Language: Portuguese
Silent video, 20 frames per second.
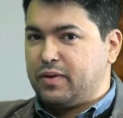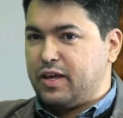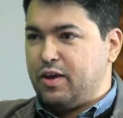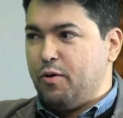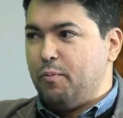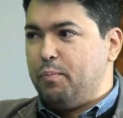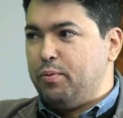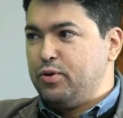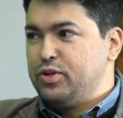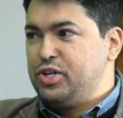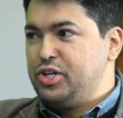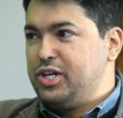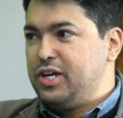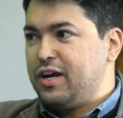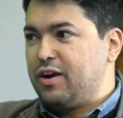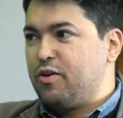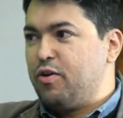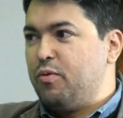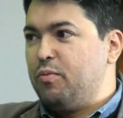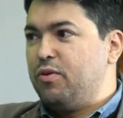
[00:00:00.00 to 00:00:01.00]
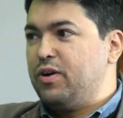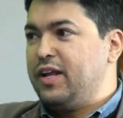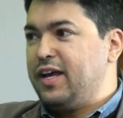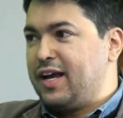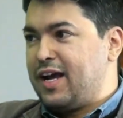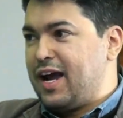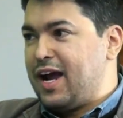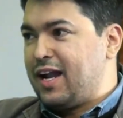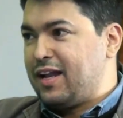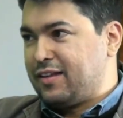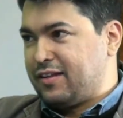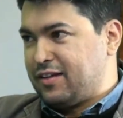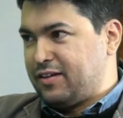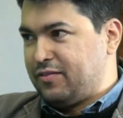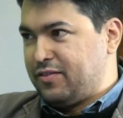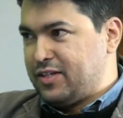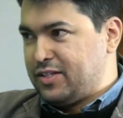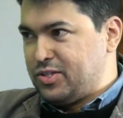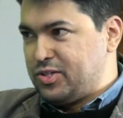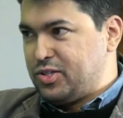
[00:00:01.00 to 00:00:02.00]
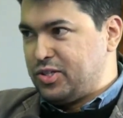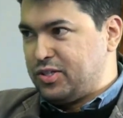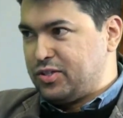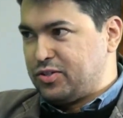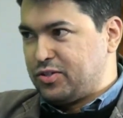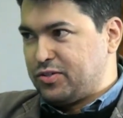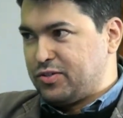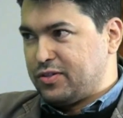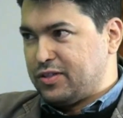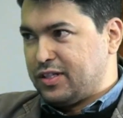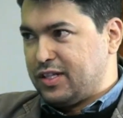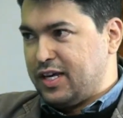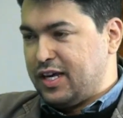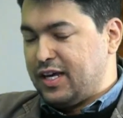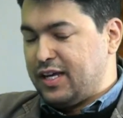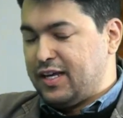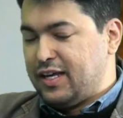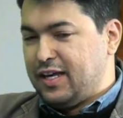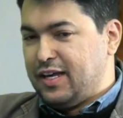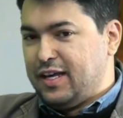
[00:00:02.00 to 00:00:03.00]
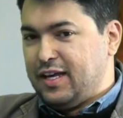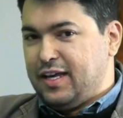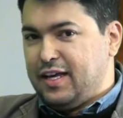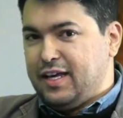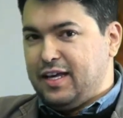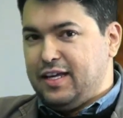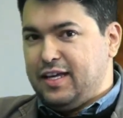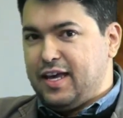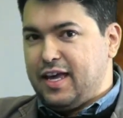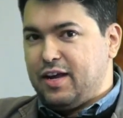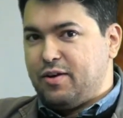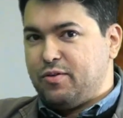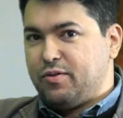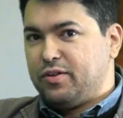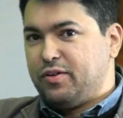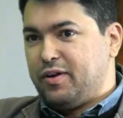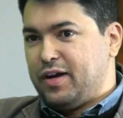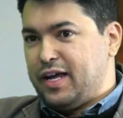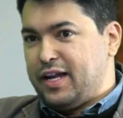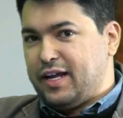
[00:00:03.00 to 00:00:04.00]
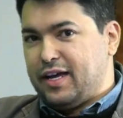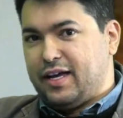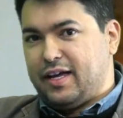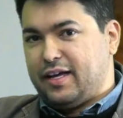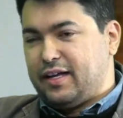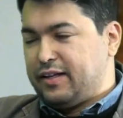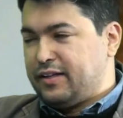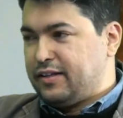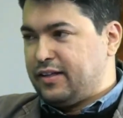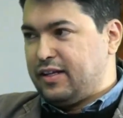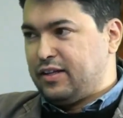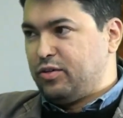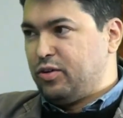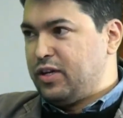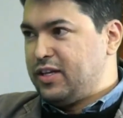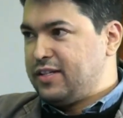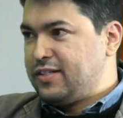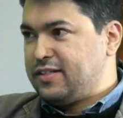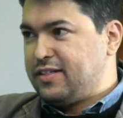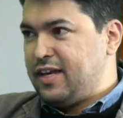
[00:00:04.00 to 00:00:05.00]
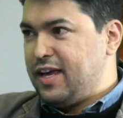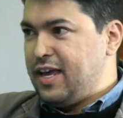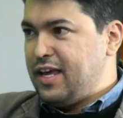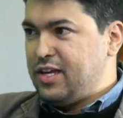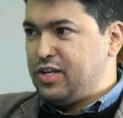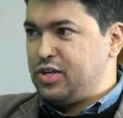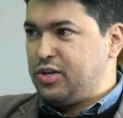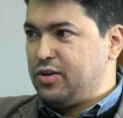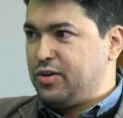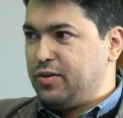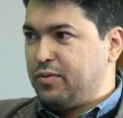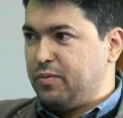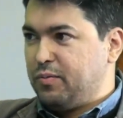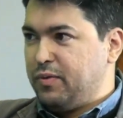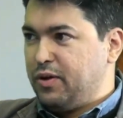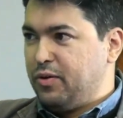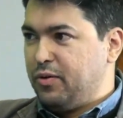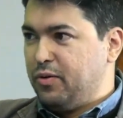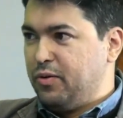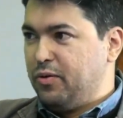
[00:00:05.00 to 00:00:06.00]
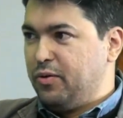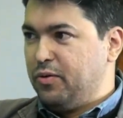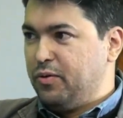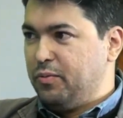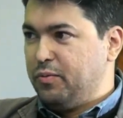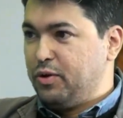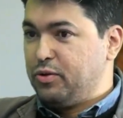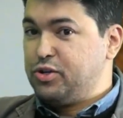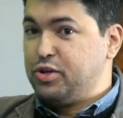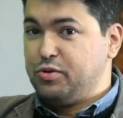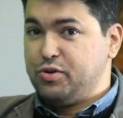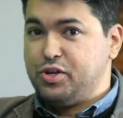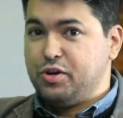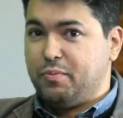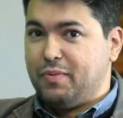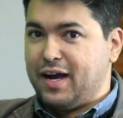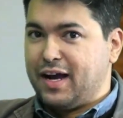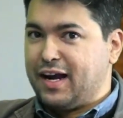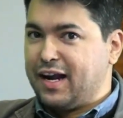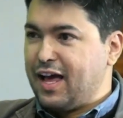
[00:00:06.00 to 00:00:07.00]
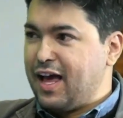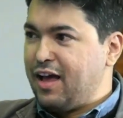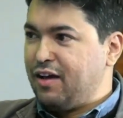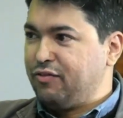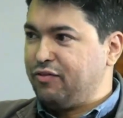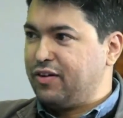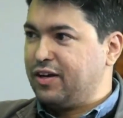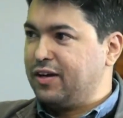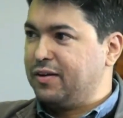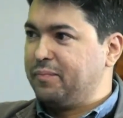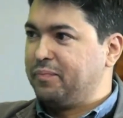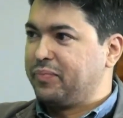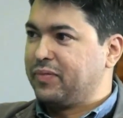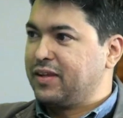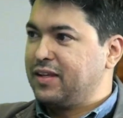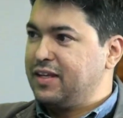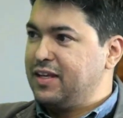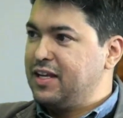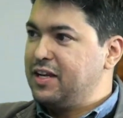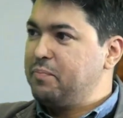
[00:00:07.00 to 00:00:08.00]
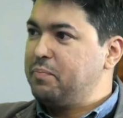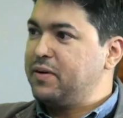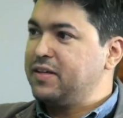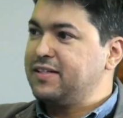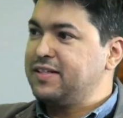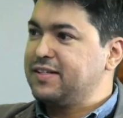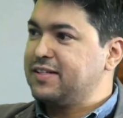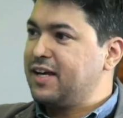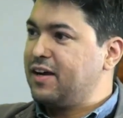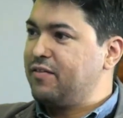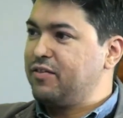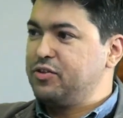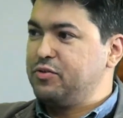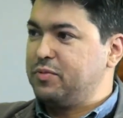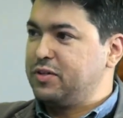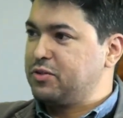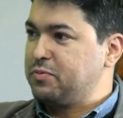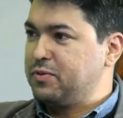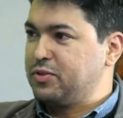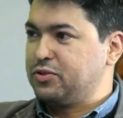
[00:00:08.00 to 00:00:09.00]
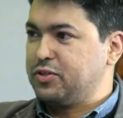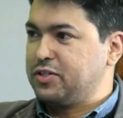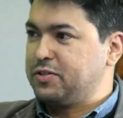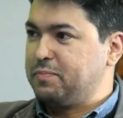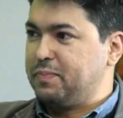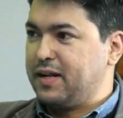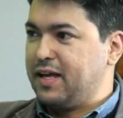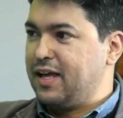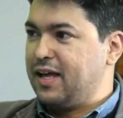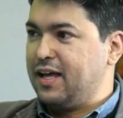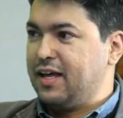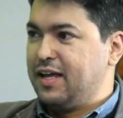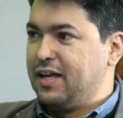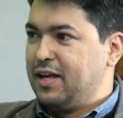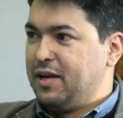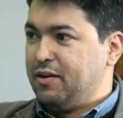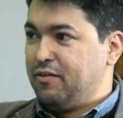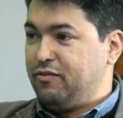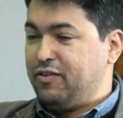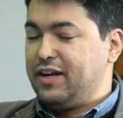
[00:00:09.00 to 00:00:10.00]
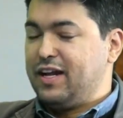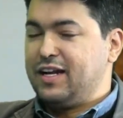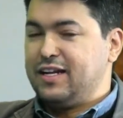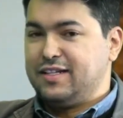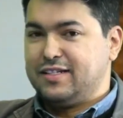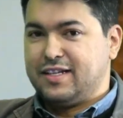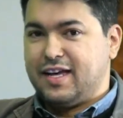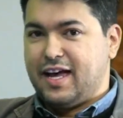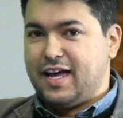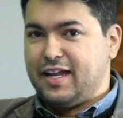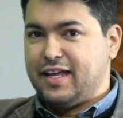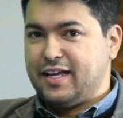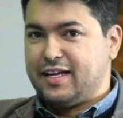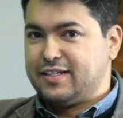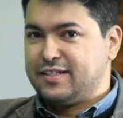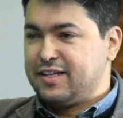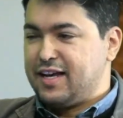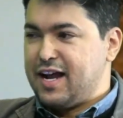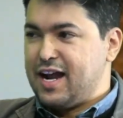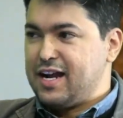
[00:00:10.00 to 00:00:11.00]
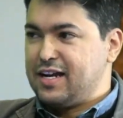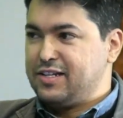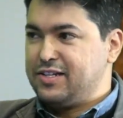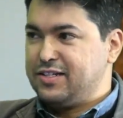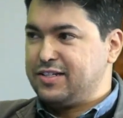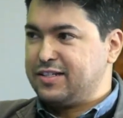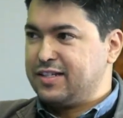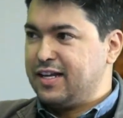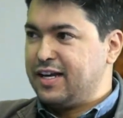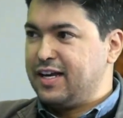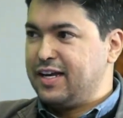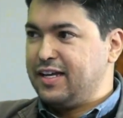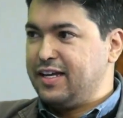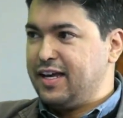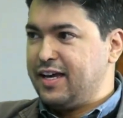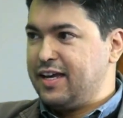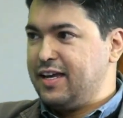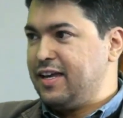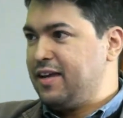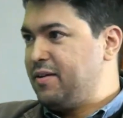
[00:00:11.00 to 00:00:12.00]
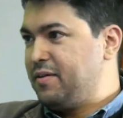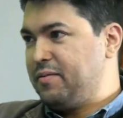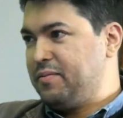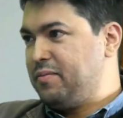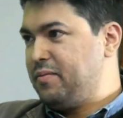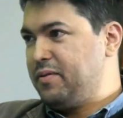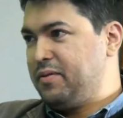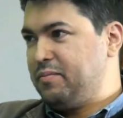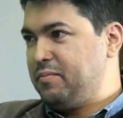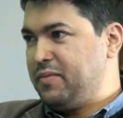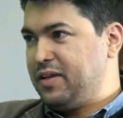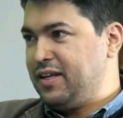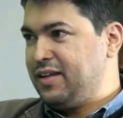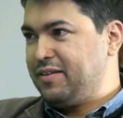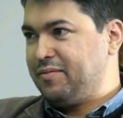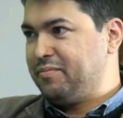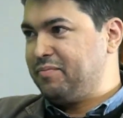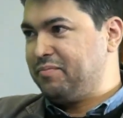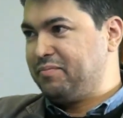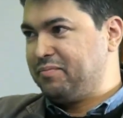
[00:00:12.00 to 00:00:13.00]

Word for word: que eu podia comunicar através disso né? E aí quando eu era adolescente, o meu, o meu tio tinha uma gráfica e ele precisava de umas pessoas para finalizarem as artes, né? E aí me,